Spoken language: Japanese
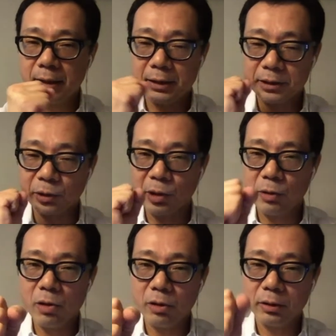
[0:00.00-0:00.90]
それ
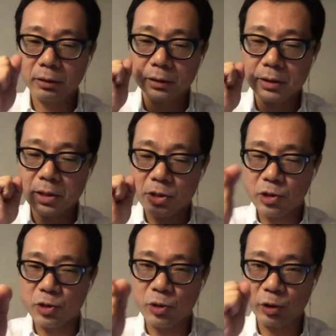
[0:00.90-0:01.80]
を
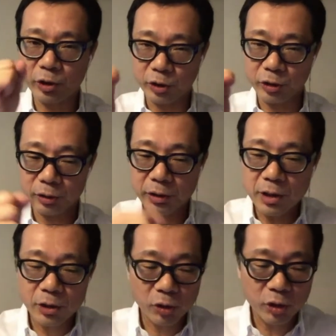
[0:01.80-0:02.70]
出力する。
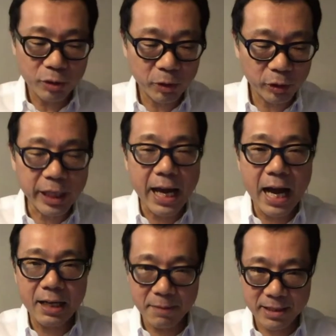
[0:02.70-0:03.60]
そういうものであ
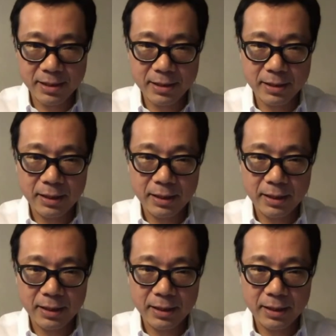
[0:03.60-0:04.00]
ります。